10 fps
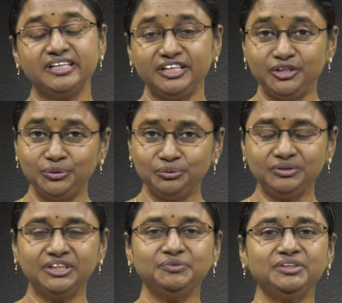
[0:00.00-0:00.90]
ఈ
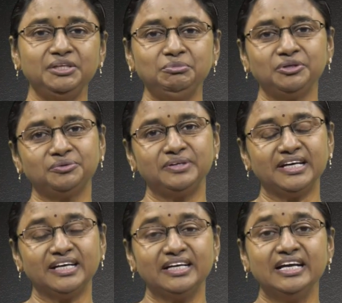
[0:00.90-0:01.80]
నూతన ఉదయంలో కూడా
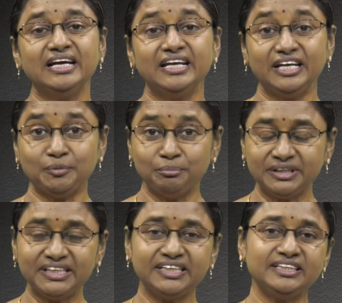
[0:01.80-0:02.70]

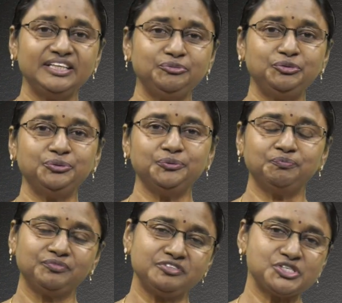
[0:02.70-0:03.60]
నమ్మదగిన దేవుడు
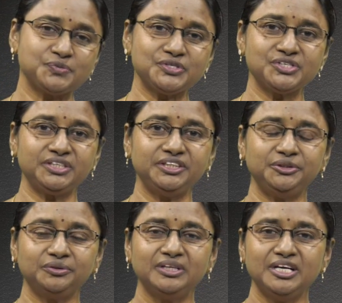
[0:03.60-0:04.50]
విశ్వసనీయుడు